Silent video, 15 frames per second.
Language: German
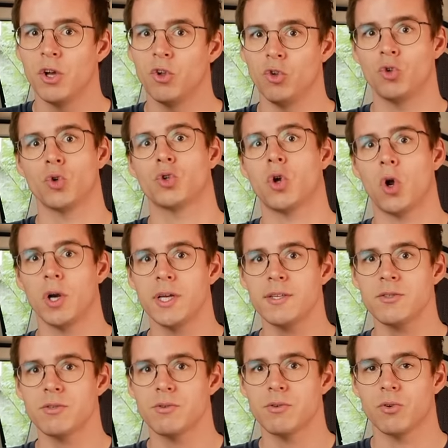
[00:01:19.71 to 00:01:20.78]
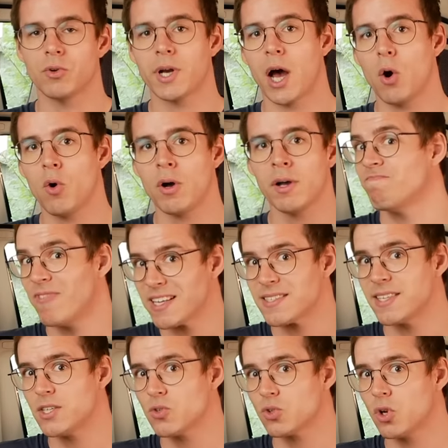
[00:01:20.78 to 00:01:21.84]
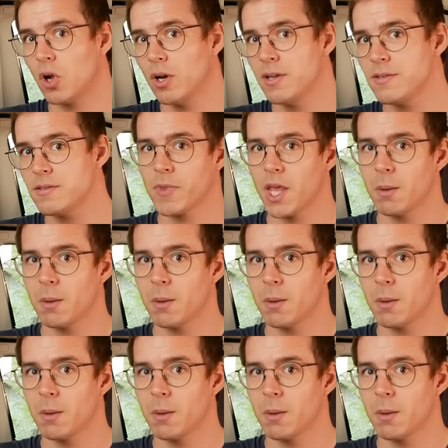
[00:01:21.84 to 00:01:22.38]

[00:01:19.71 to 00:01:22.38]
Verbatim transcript: so toll ist und auch was nicht so toll ist.